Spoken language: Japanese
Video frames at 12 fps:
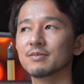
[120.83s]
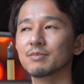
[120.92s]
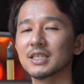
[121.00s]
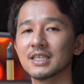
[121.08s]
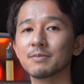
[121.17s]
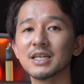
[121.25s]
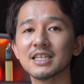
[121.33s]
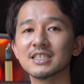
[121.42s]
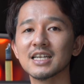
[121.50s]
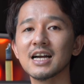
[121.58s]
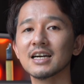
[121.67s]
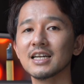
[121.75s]
まあ、暇な
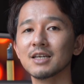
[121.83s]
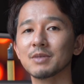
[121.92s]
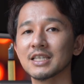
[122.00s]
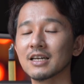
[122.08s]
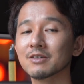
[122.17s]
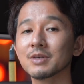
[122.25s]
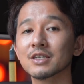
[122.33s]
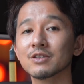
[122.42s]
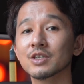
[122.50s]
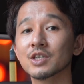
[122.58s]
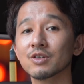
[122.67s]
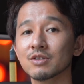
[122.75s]
時間があればなるべく
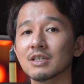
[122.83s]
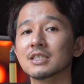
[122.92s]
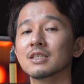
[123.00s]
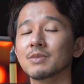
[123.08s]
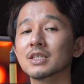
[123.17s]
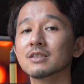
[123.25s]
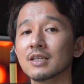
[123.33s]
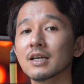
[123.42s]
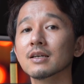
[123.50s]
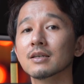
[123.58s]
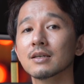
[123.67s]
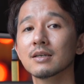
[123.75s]
行くようにはしてます
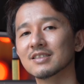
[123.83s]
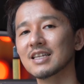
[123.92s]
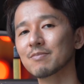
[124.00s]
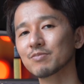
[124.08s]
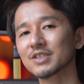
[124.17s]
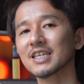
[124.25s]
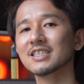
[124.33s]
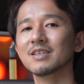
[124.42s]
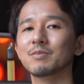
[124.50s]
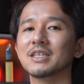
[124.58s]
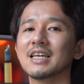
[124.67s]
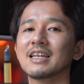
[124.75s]
ね。スナップ写
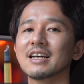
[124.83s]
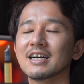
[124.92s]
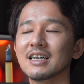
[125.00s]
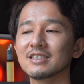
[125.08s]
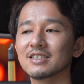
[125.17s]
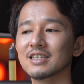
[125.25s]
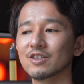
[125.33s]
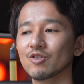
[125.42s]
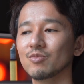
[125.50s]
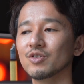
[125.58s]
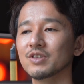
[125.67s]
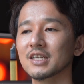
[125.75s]
真みたいな感じだと
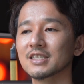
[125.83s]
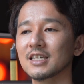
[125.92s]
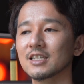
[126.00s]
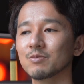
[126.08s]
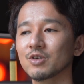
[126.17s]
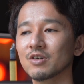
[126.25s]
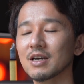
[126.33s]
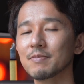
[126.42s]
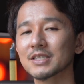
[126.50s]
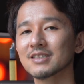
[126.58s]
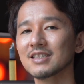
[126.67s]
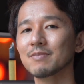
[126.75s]
思うんですけども、やっ
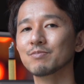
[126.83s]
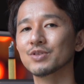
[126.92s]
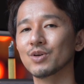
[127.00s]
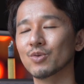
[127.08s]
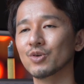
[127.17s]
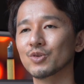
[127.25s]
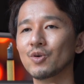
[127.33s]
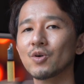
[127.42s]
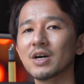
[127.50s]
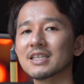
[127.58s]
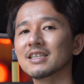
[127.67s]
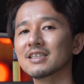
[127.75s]
ぱスナップのこう動
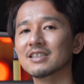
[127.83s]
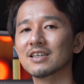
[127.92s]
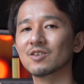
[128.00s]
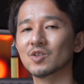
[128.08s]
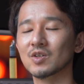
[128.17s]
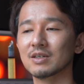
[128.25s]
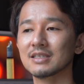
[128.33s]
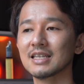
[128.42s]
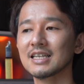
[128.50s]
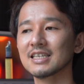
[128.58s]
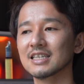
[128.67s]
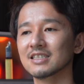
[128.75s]
画になってくると
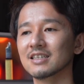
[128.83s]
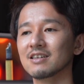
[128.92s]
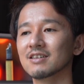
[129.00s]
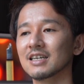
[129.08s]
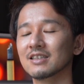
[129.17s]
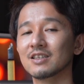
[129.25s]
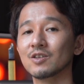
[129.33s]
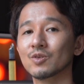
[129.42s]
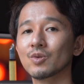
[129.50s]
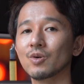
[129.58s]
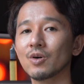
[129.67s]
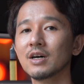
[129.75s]
何が違うかっていう
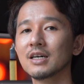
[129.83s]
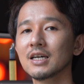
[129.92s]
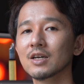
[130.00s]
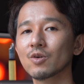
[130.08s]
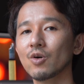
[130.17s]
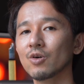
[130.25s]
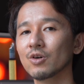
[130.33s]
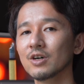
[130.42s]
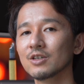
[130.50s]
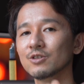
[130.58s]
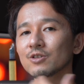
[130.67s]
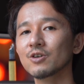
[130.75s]
と、こ
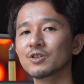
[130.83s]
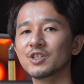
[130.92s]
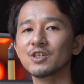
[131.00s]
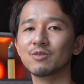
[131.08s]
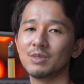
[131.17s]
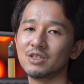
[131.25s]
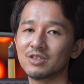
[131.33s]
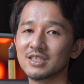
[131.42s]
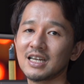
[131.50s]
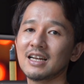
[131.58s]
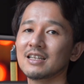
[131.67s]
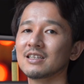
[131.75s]
う動きを見る
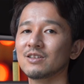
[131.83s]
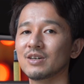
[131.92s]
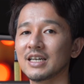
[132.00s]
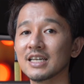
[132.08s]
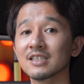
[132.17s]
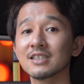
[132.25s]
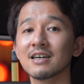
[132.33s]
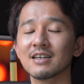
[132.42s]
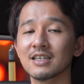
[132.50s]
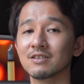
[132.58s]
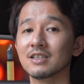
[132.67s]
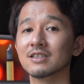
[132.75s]
力っていうのが養わ
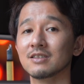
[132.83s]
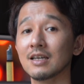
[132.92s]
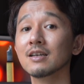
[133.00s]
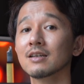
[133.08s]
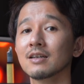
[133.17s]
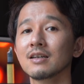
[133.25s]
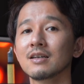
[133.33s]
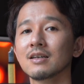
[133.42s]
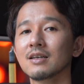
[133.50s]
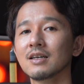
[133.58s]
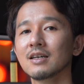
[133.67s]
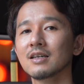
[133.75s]
れるんですね。
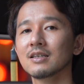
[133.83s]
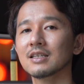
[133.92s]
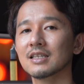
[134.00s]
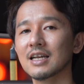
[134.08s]
で